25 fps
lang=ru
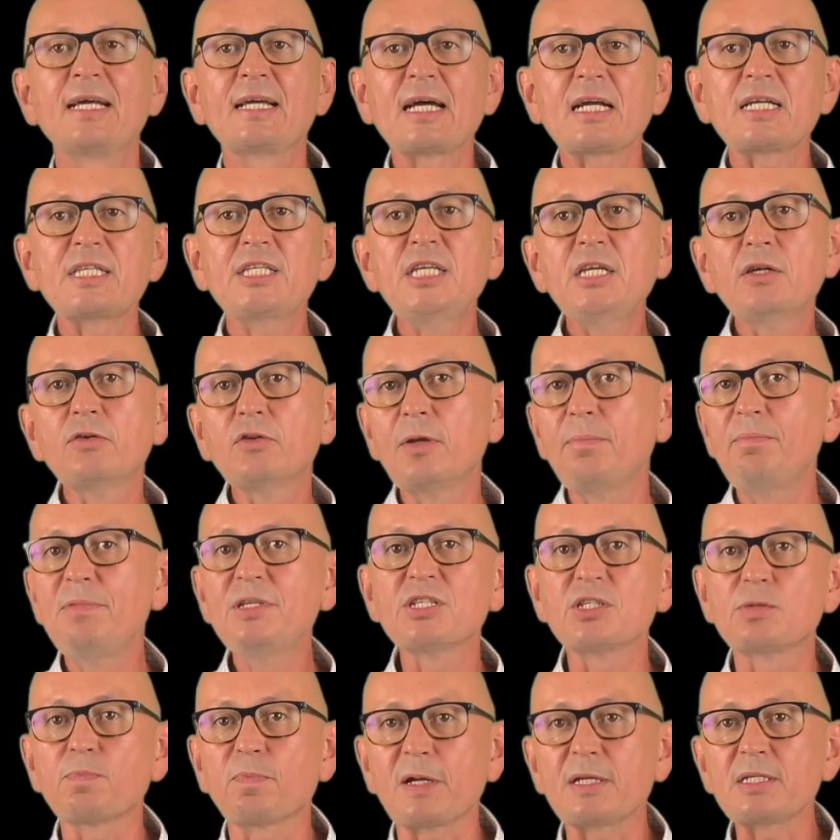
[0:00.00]
Картирование
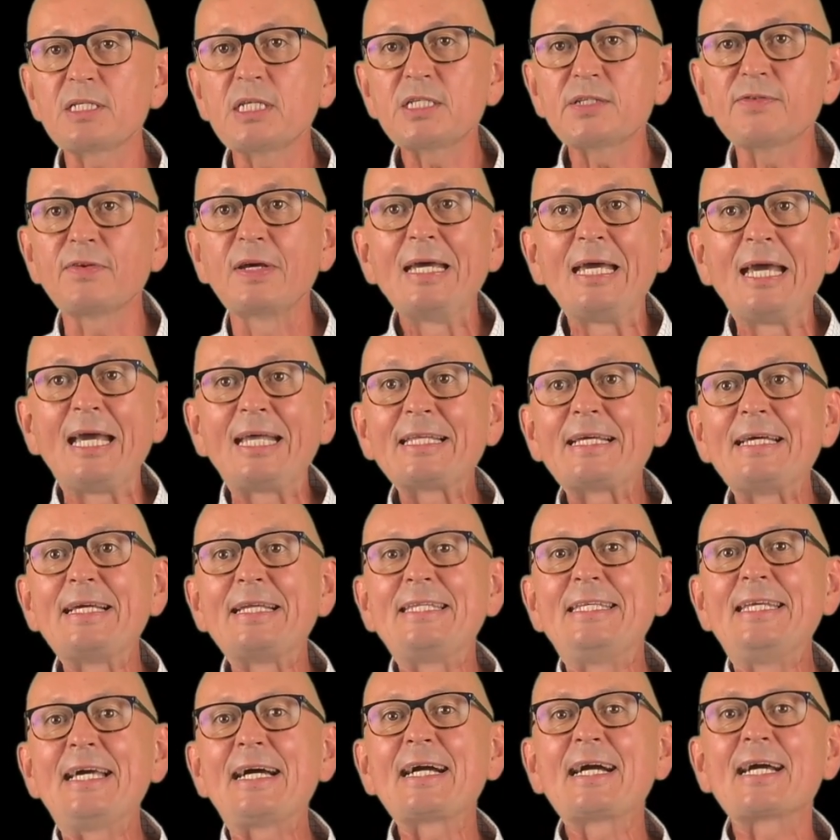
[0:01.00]
бизнес-процессов – это
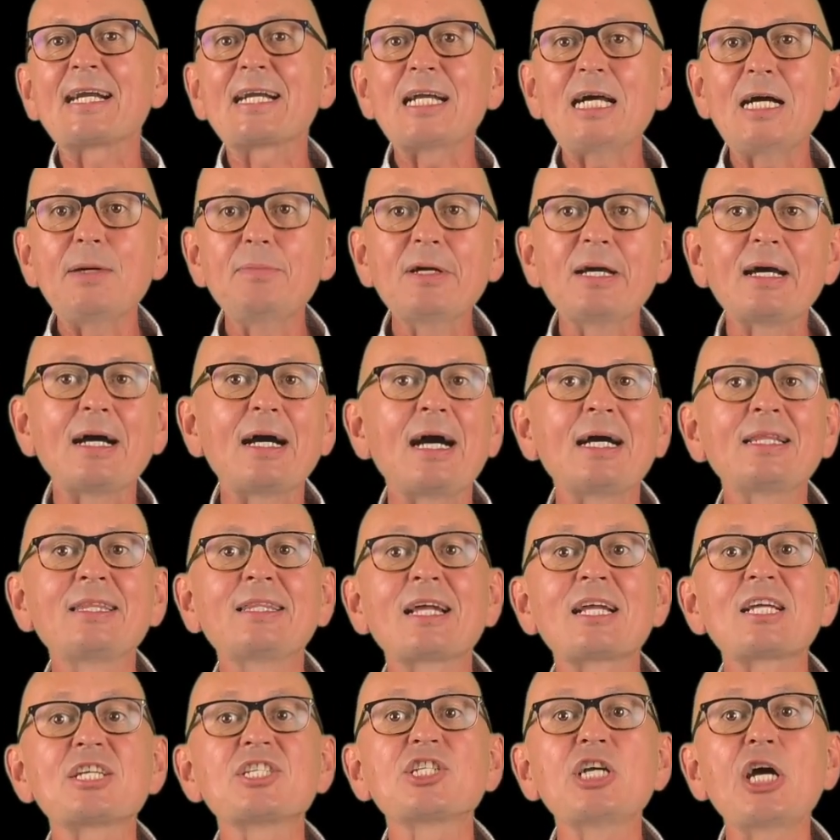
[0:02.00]
диаграммы,
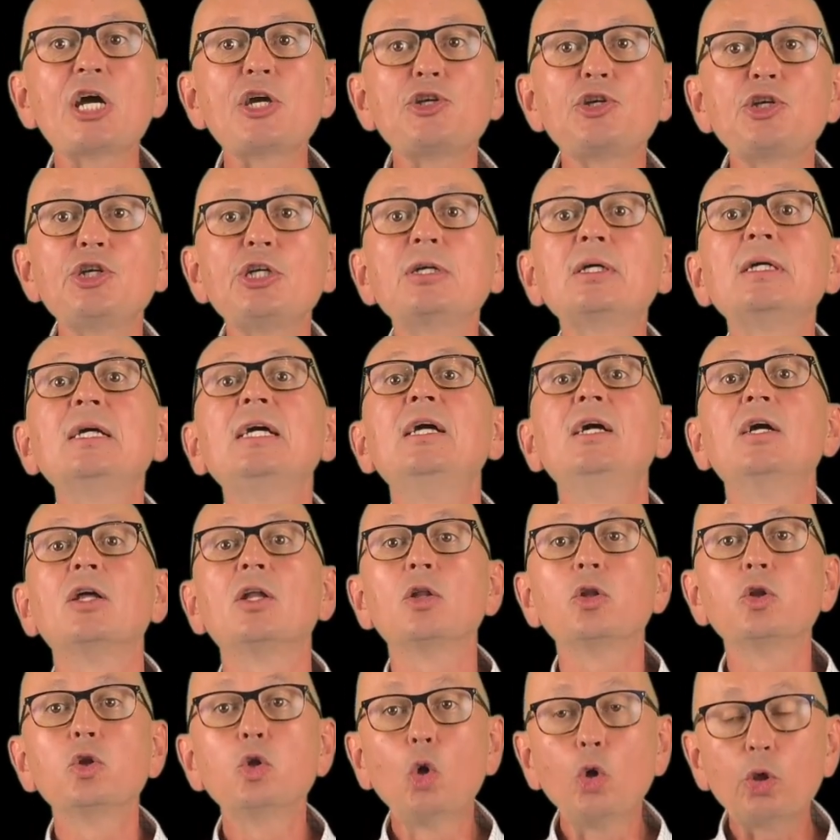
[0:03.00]
отражающие
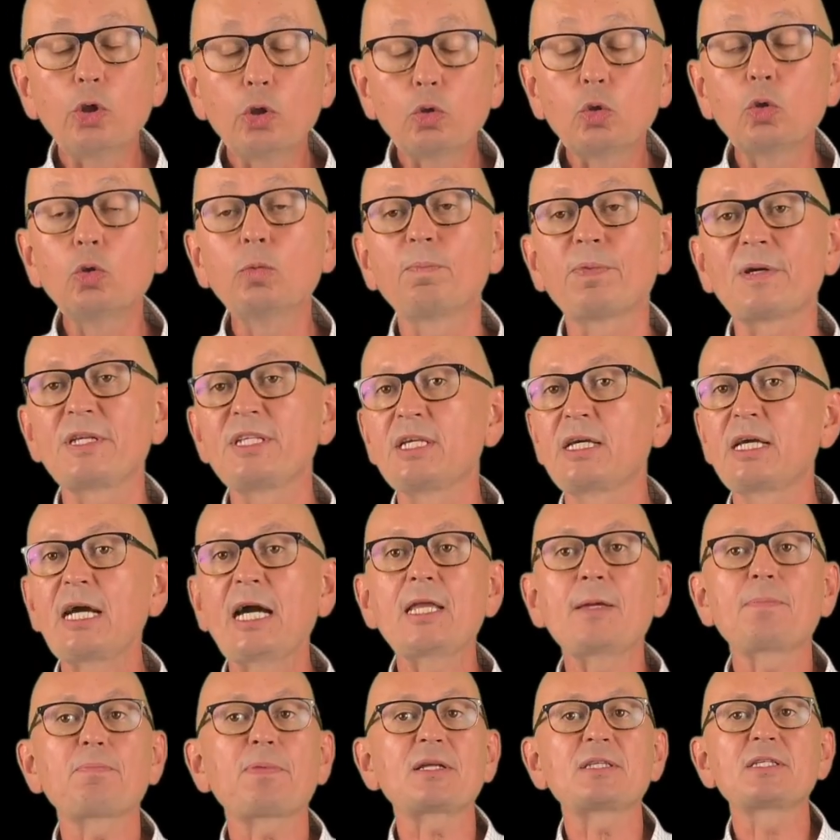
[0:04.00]
логику
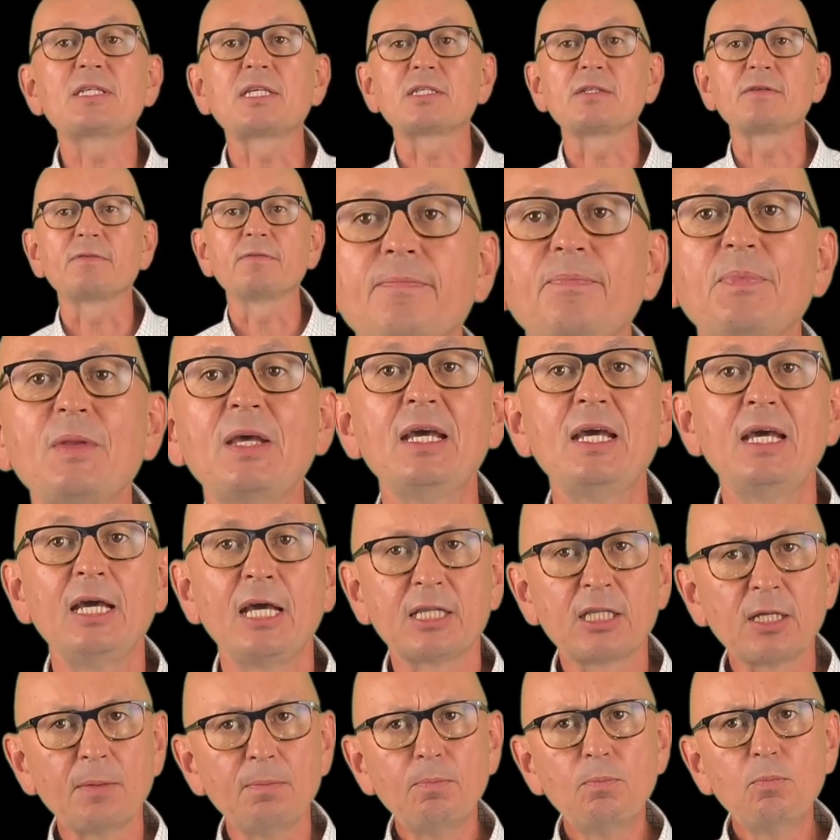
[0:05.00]
протекания процессов.
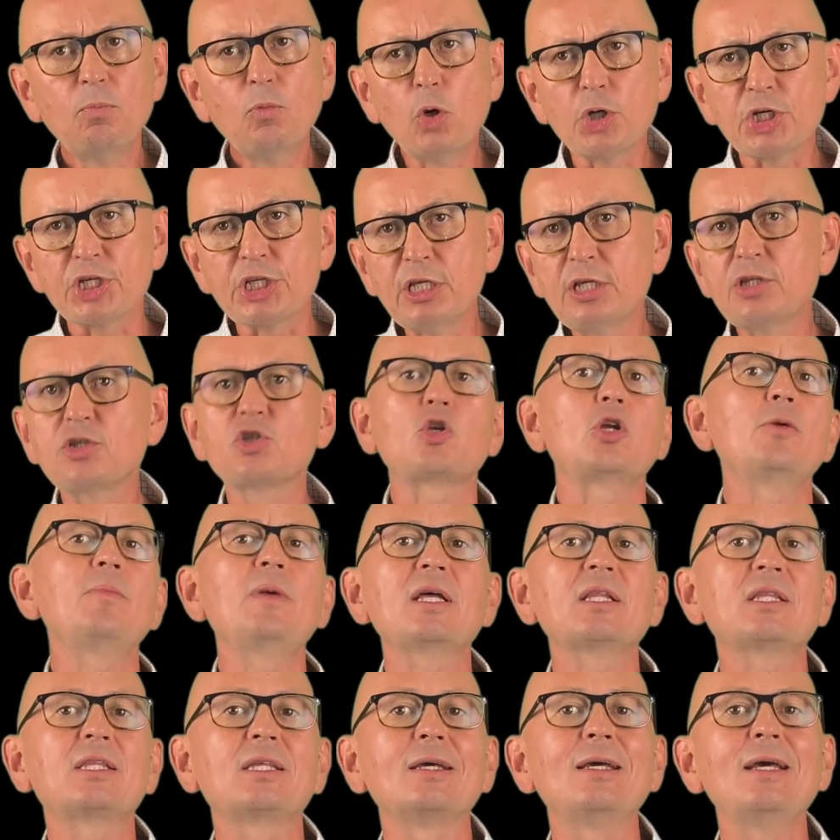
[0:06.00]
Это мощные
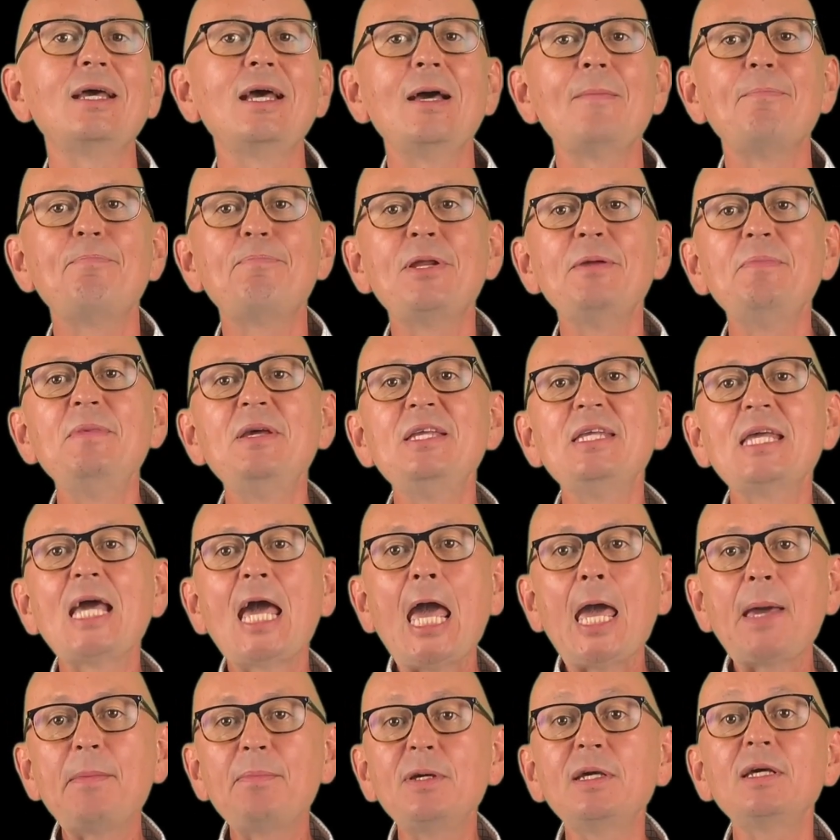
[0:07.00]
инструменты,
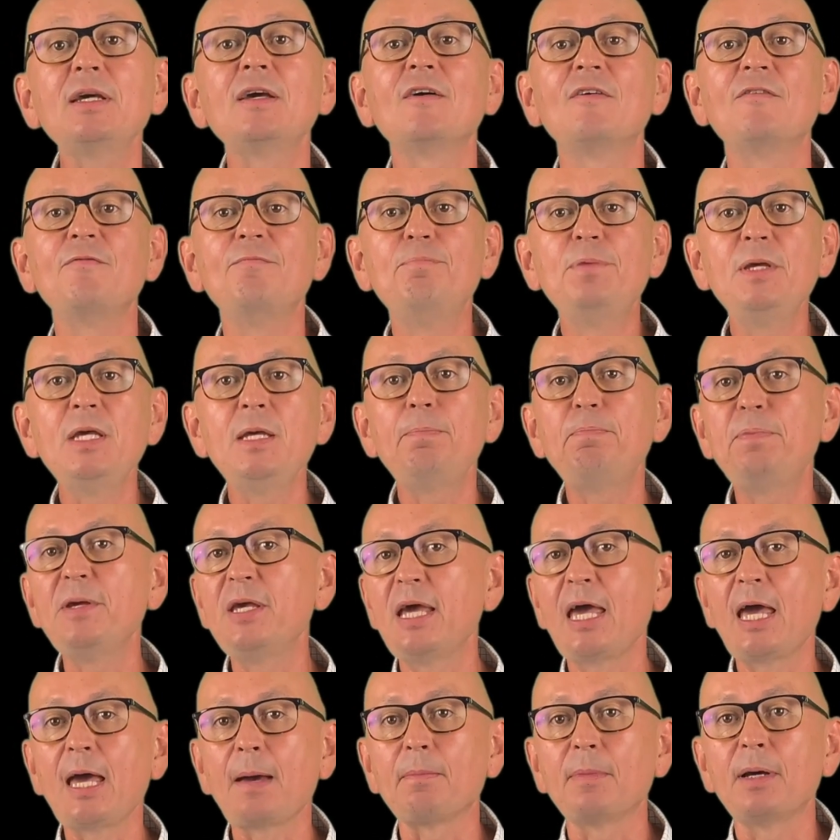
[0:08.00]
применяемые в
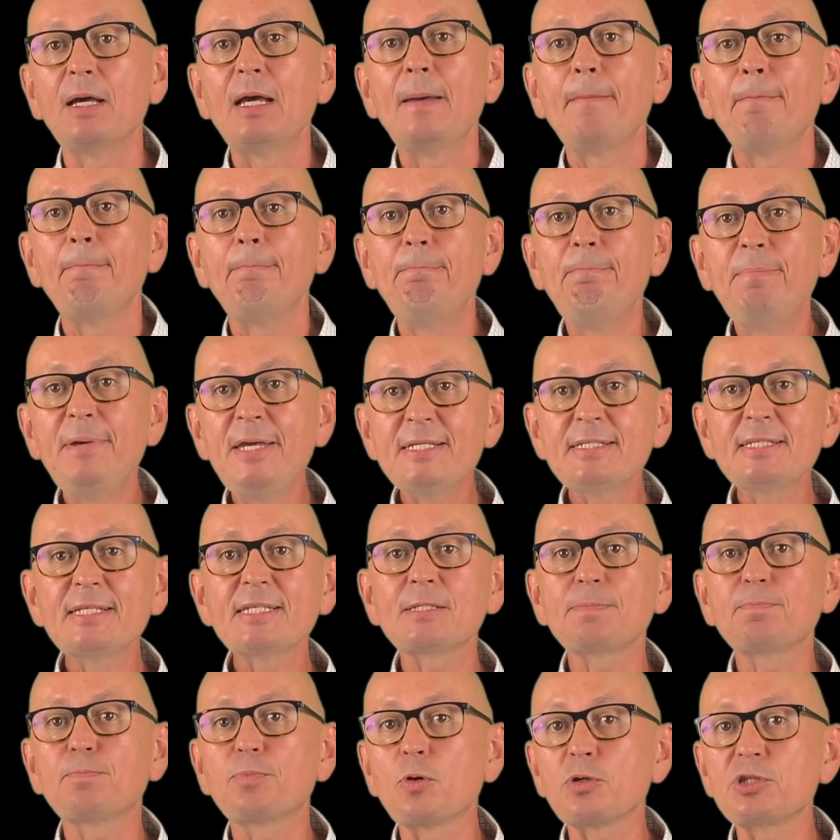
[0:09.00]
BPM – Business
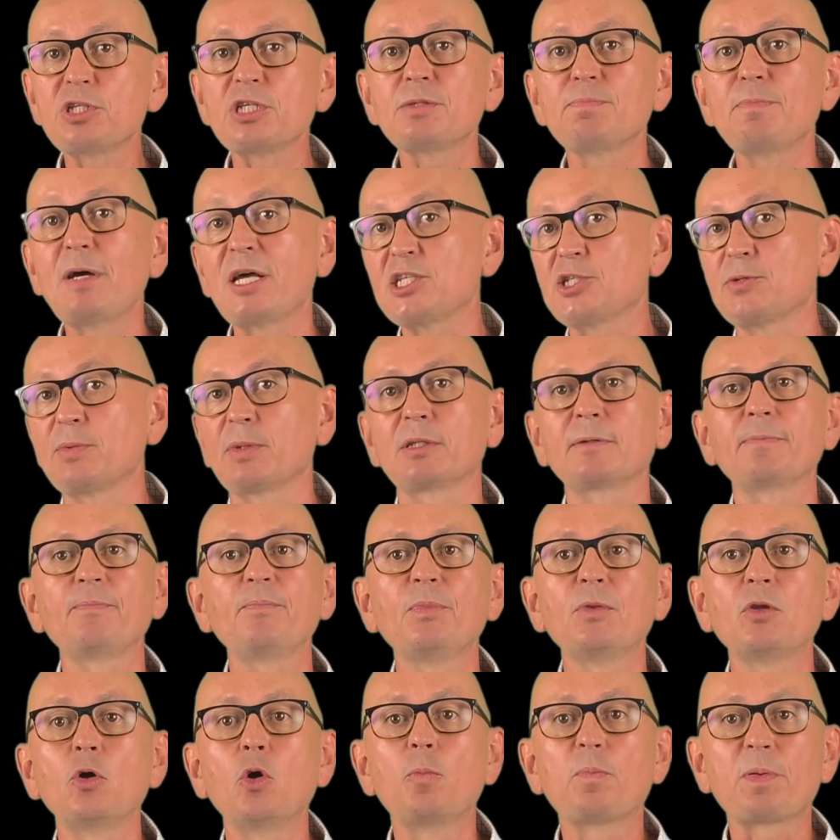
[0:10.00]
Process Management –
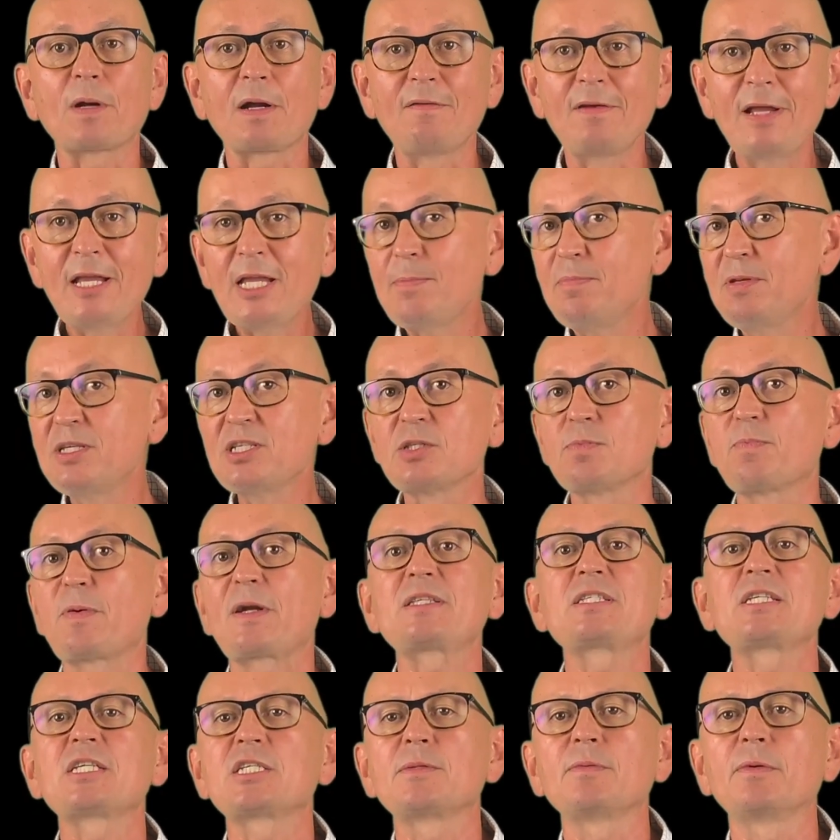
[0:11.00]
управление
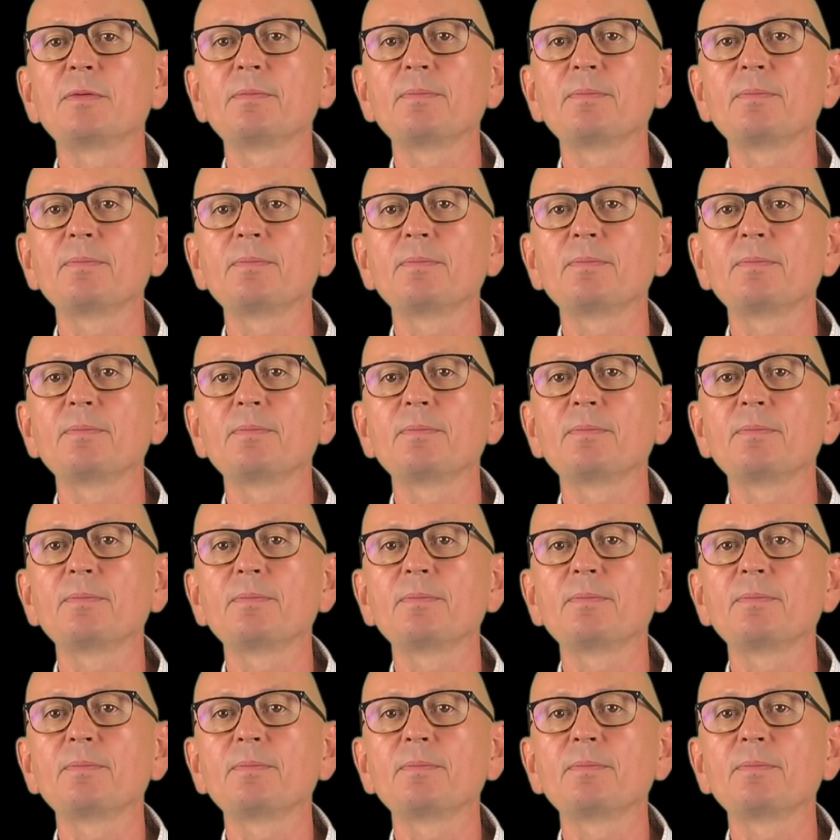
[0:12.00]
бизнес-процессами